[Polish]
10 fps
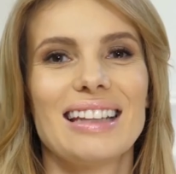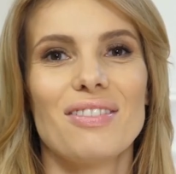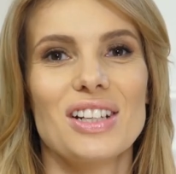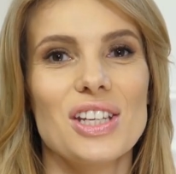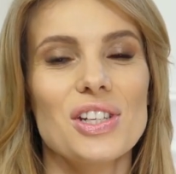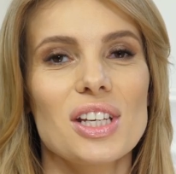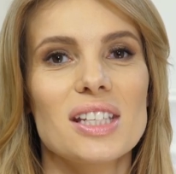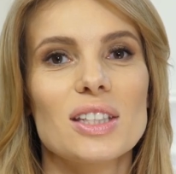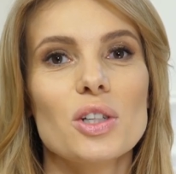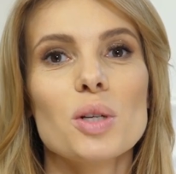Najważniejsze
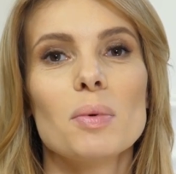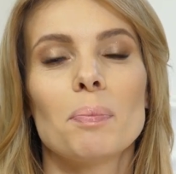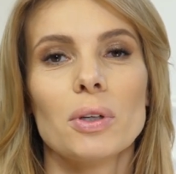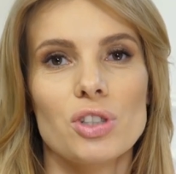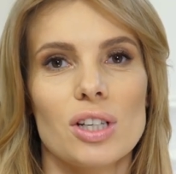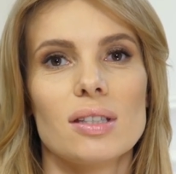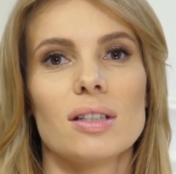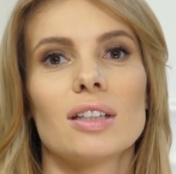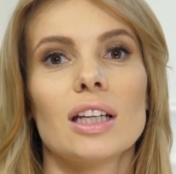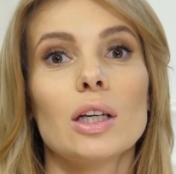jest to, żeby podczas
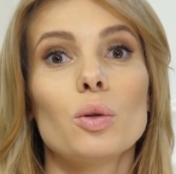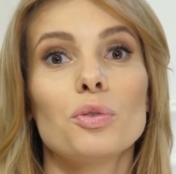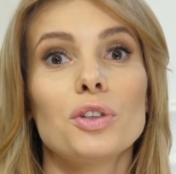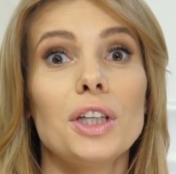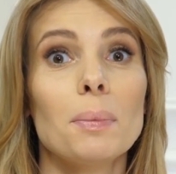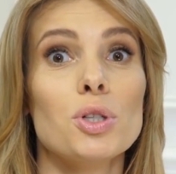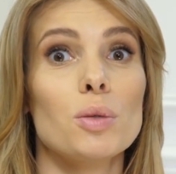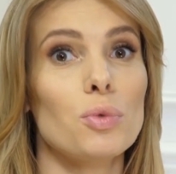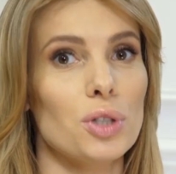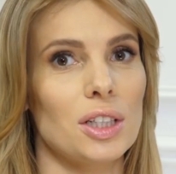tych treningów nie
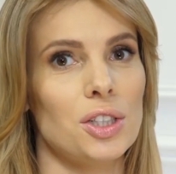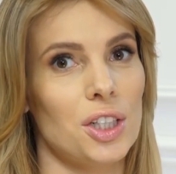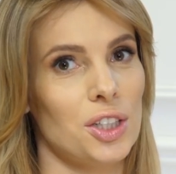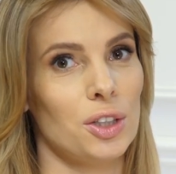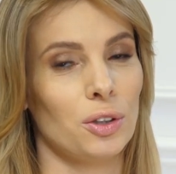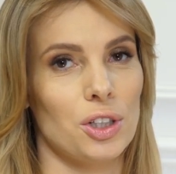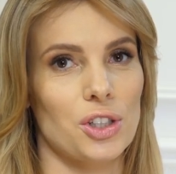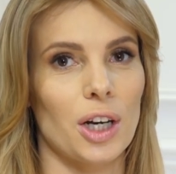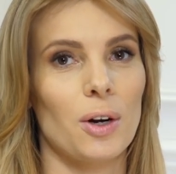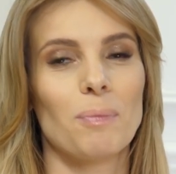przymuszać dzieci do
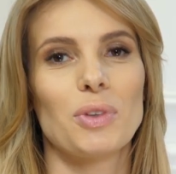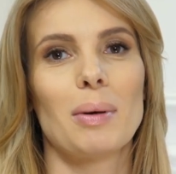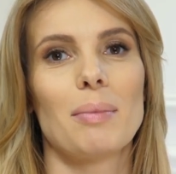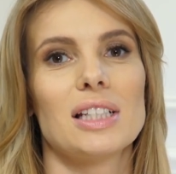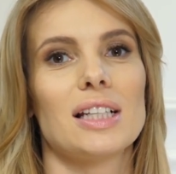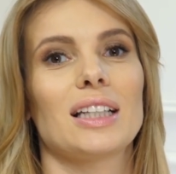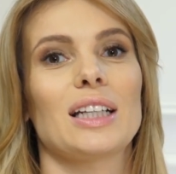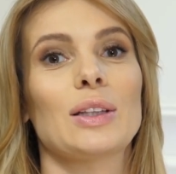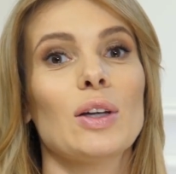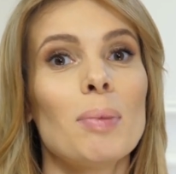niczego. To ma być dla
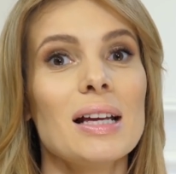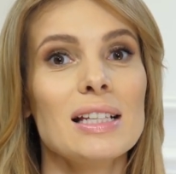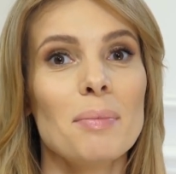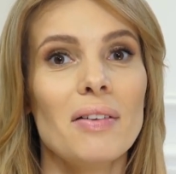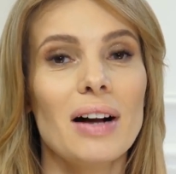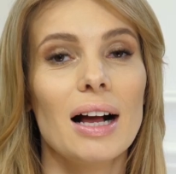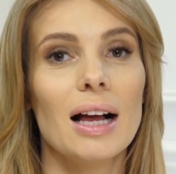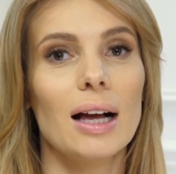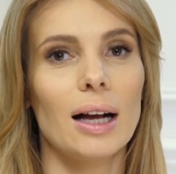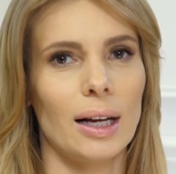nich dobra zabawa,
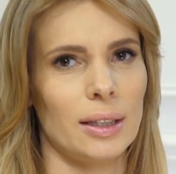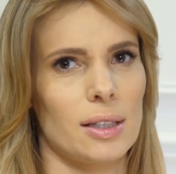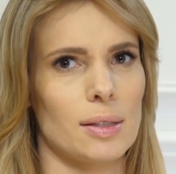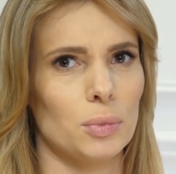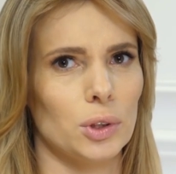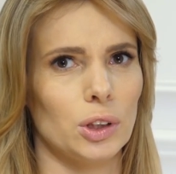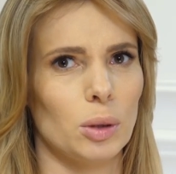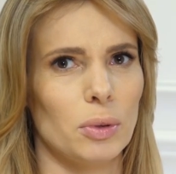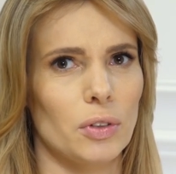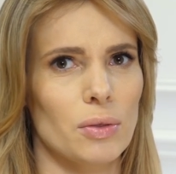a nie smutny
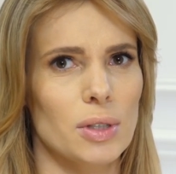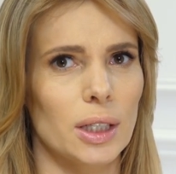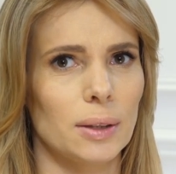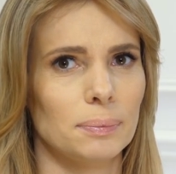obowiązek.